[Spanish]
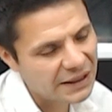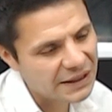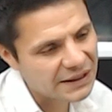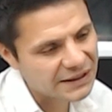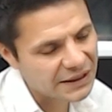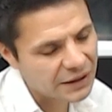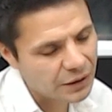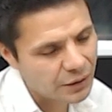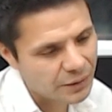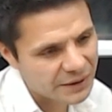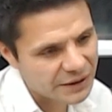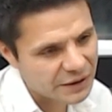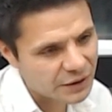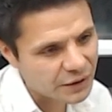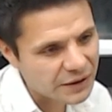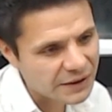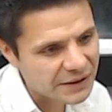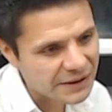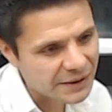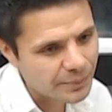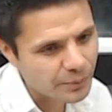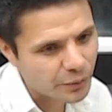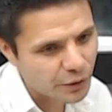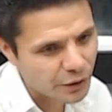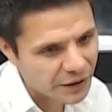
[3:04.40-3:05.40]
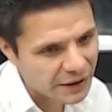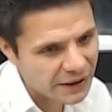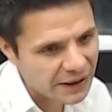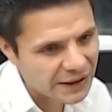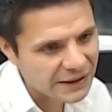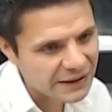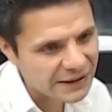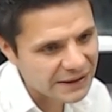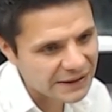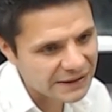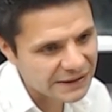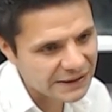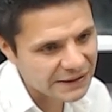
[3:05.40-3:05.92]
las innovaciones
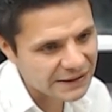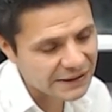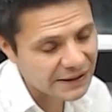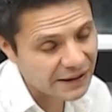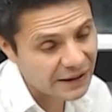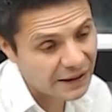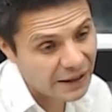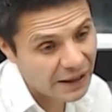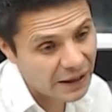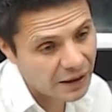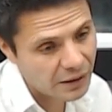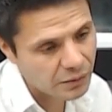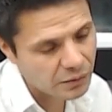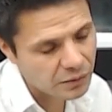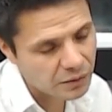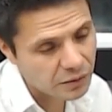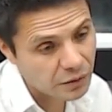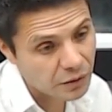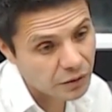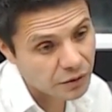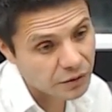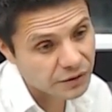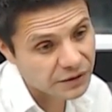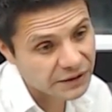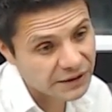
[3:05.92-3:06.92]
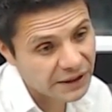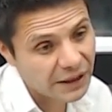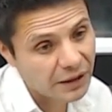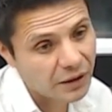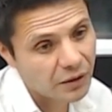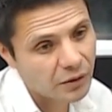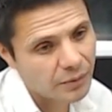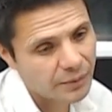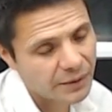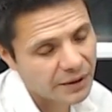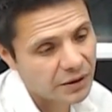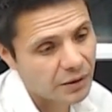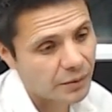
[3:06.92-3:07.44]
importantes es crear un
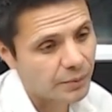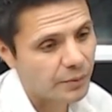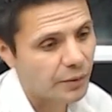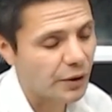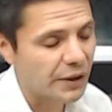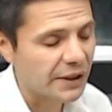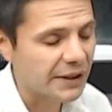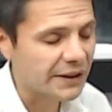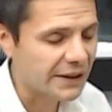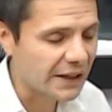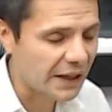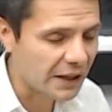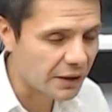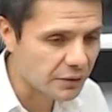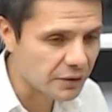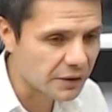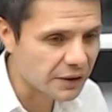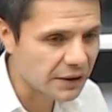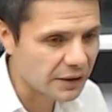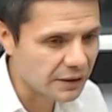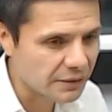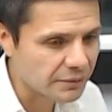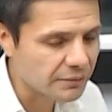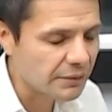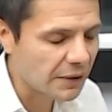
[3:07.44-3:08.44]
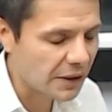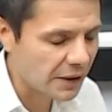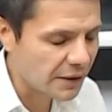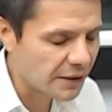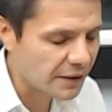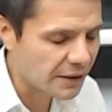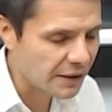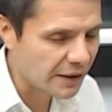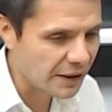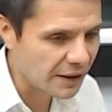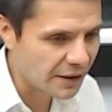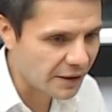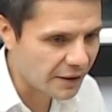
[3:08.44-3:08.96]
consejo metropolitano del
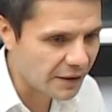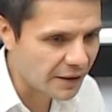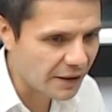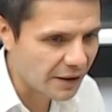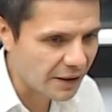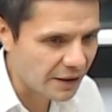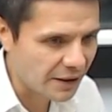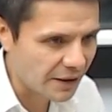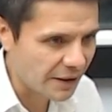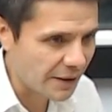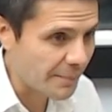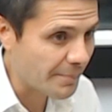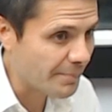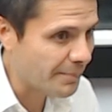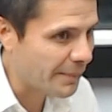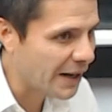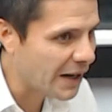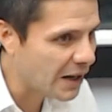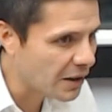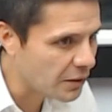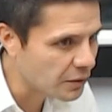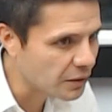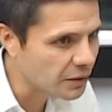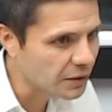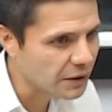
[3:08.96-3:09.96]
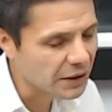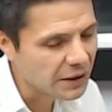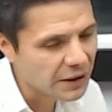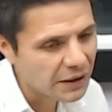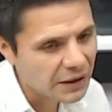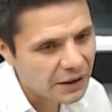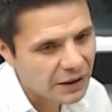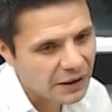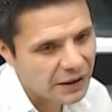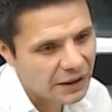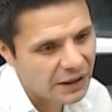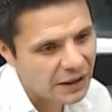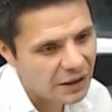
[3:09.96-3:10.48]
empleo
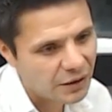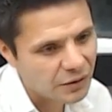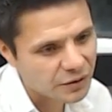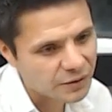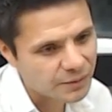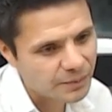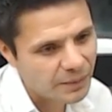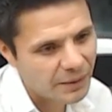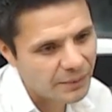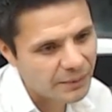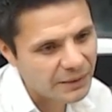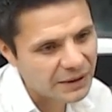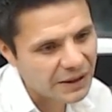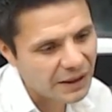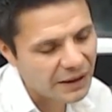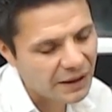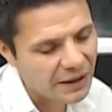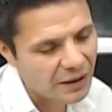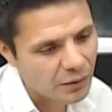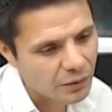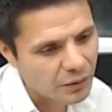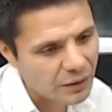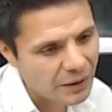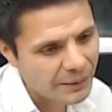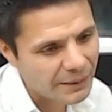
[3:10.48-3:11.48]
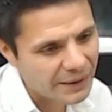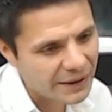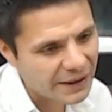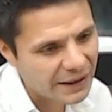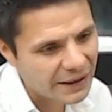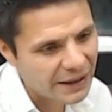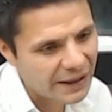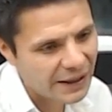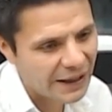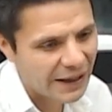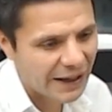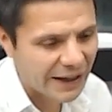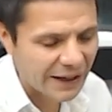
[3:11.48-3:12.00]
que nos permita de alguna
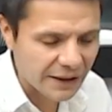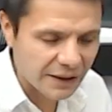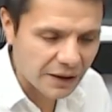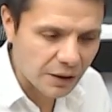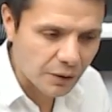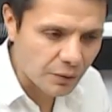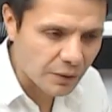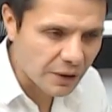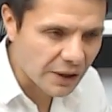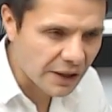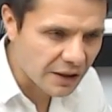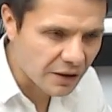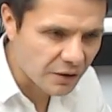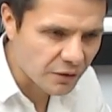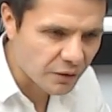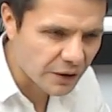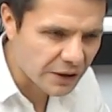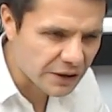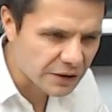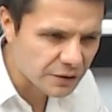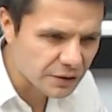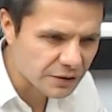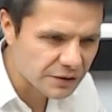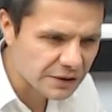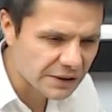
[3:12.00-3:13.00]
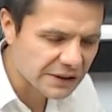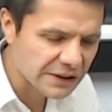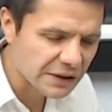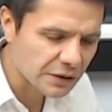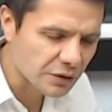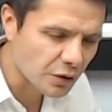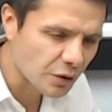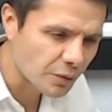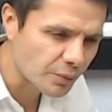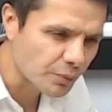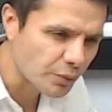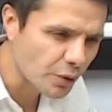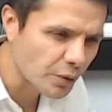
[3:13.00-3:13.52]
manera articular esfuerzos del
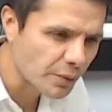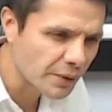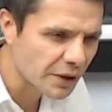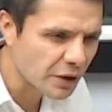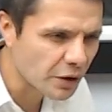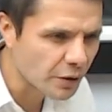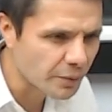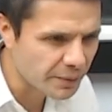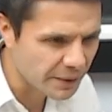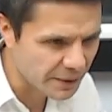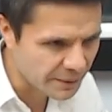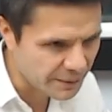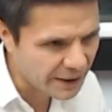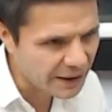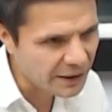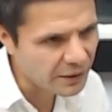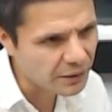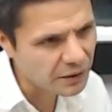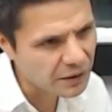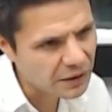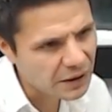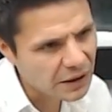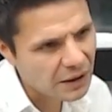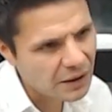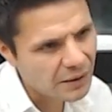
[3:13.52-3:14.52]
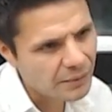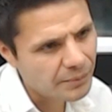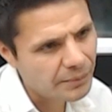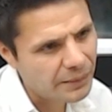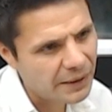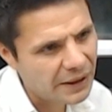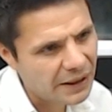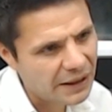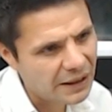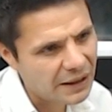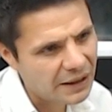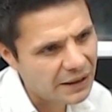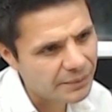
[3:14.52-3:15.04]
sector público-privado
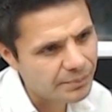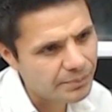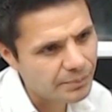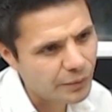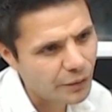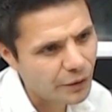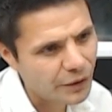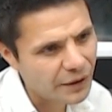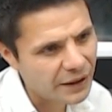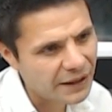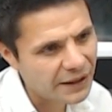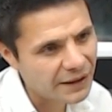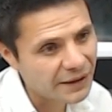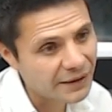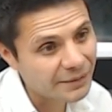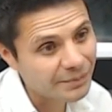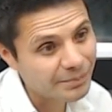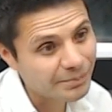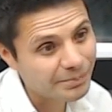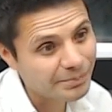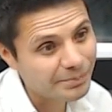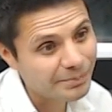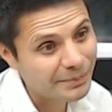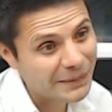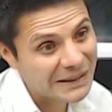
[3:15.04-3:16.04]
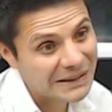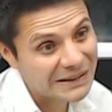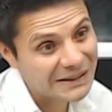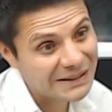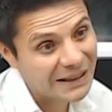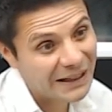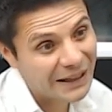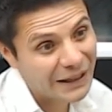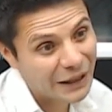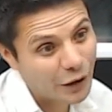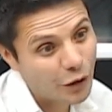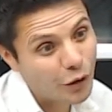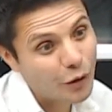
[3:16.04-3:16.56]
para poder
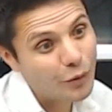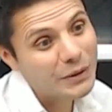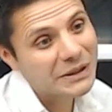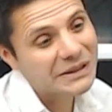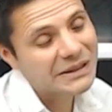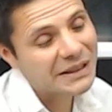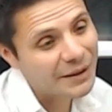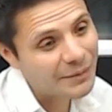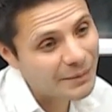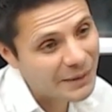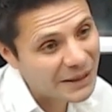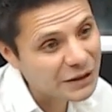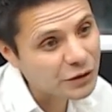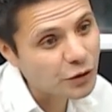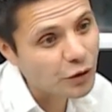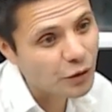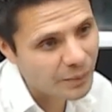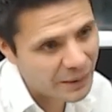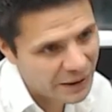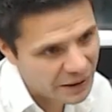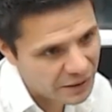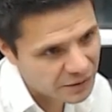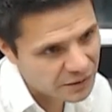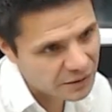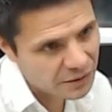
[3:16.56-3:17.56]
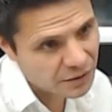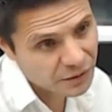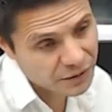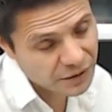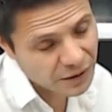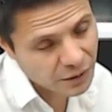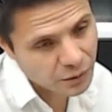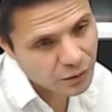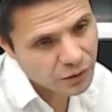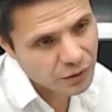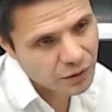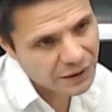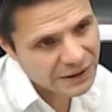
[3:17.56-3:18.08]
pensar en cómo hacer más con menos. Lo
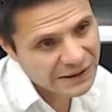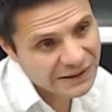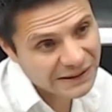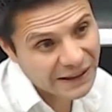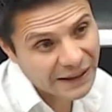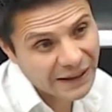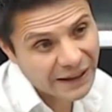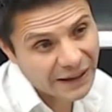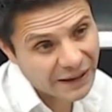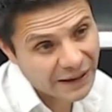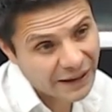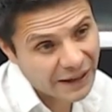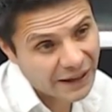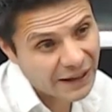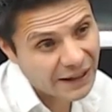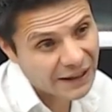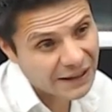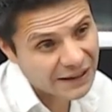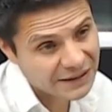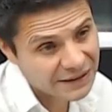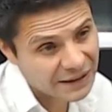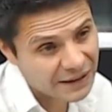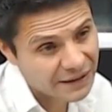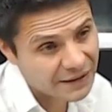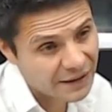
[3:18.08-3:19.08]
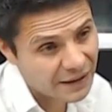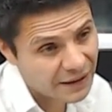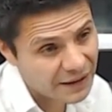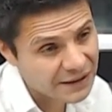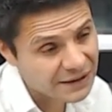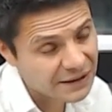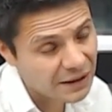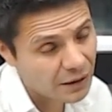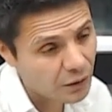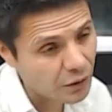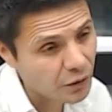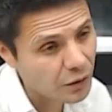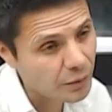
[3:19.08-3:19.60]
segundo es encargar a la Secretaría de
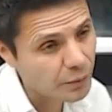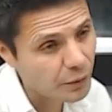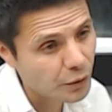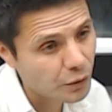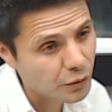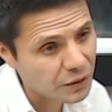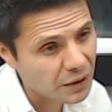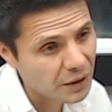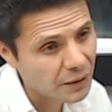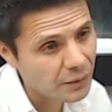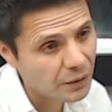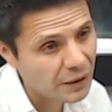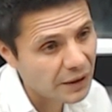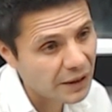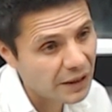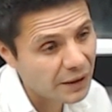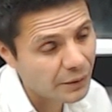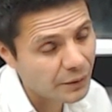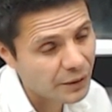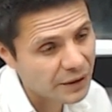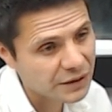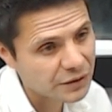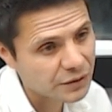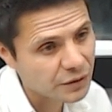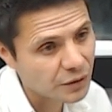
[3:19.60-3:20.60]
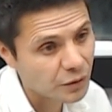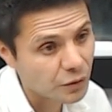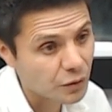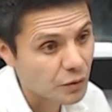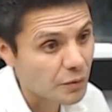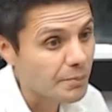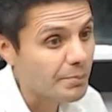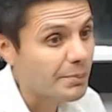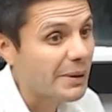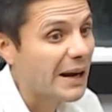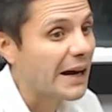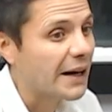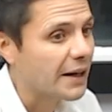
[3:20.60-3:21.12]
Desarrollo Productivo la elaboración de
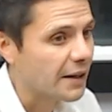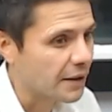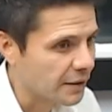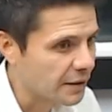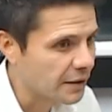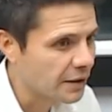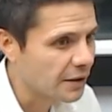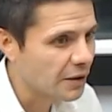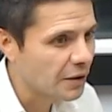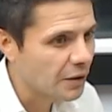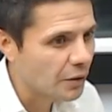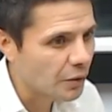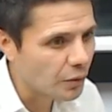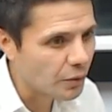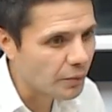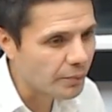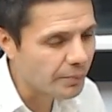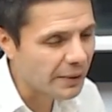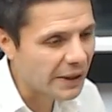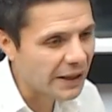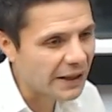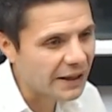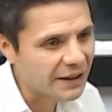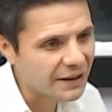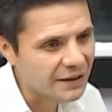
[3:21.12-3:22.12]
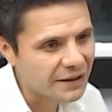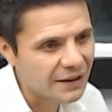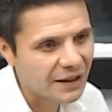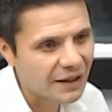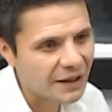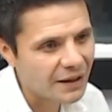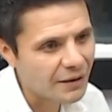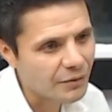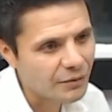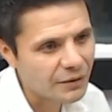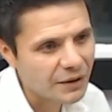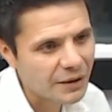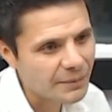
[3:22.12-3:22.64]
un plan un plan que
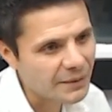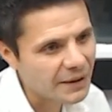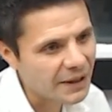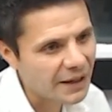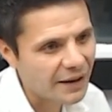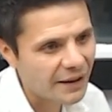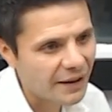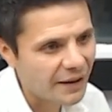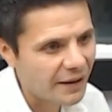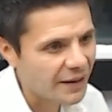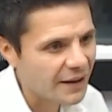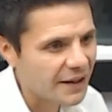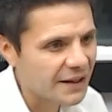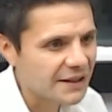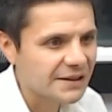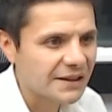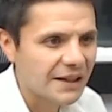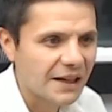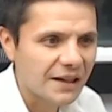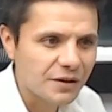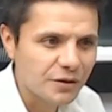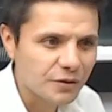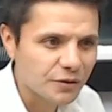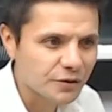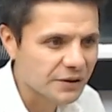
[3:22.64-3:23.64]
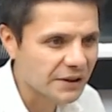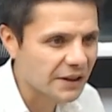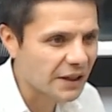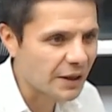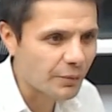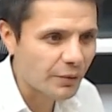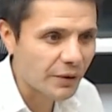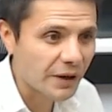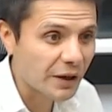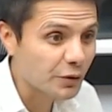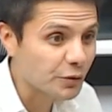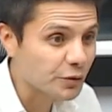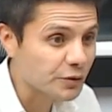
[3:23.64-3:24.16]
tenga una mirada a 10 años y que
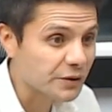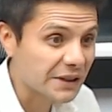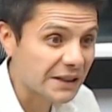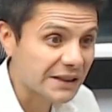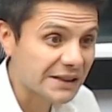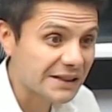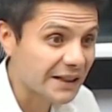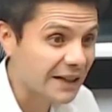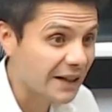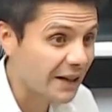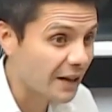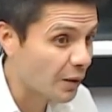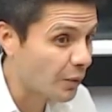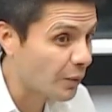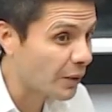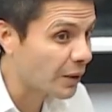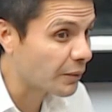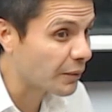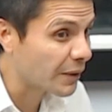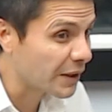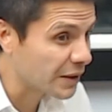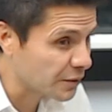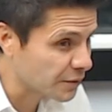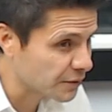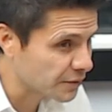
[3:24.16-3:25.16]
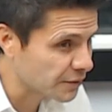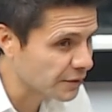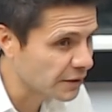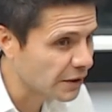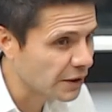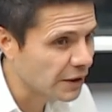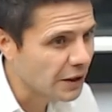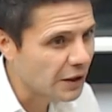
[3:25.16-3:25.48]
pueda ajustarse cada cuatro años.